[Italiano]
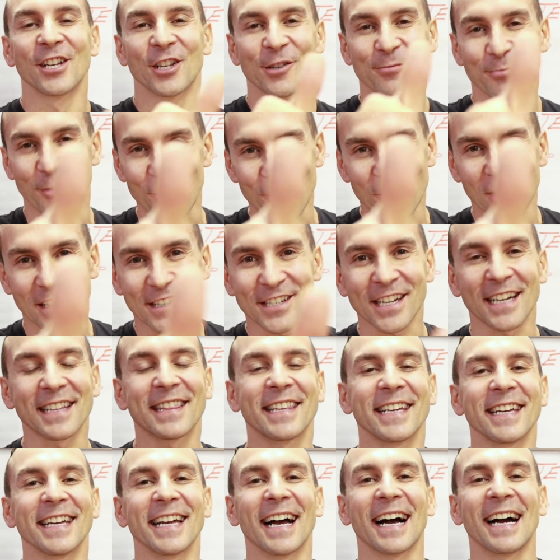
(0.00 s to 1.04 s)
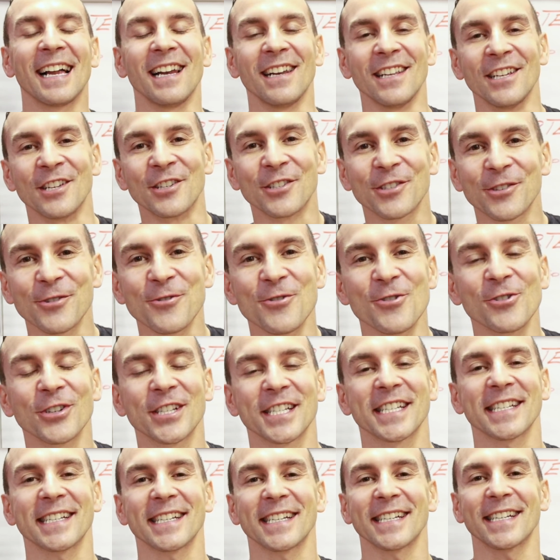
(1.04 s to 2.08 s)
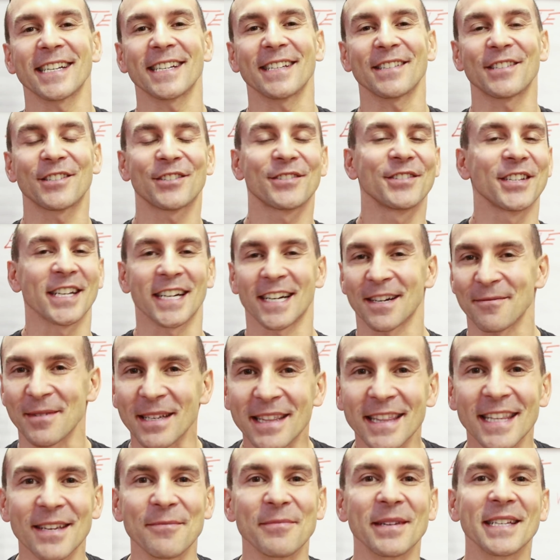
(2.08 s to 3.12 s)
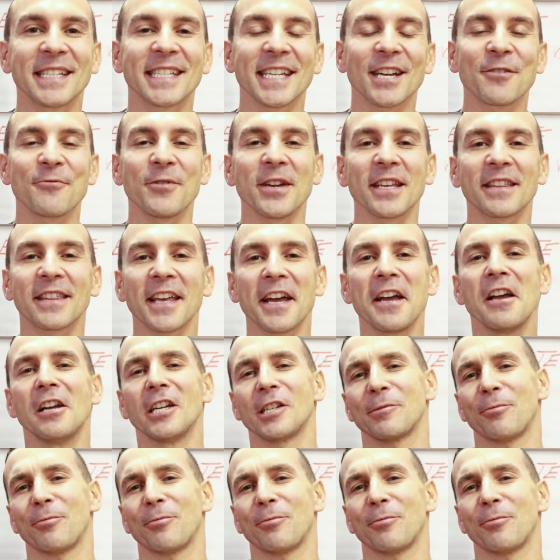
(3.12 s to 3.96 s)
spolliciate all'insù se generalmente mi seguite,